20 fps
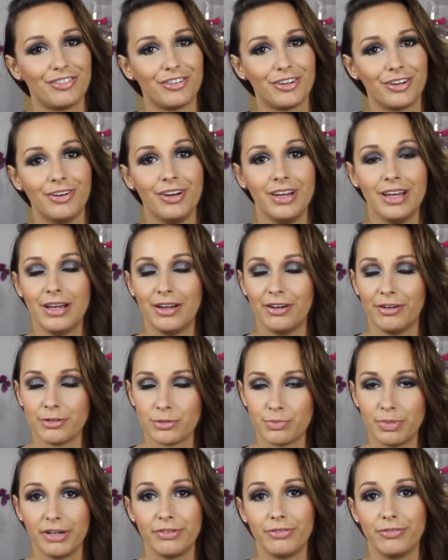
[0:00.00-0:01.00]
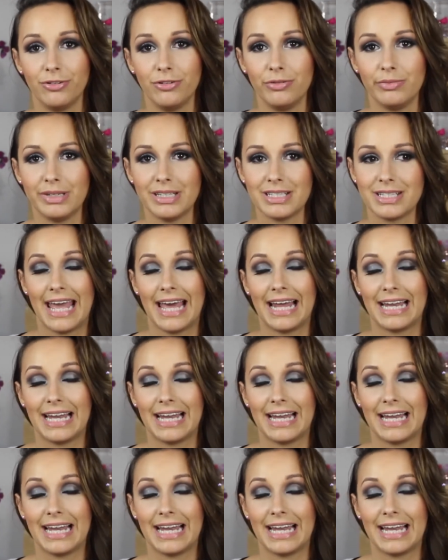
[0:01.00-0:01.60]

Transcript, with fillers: foram os perfumes.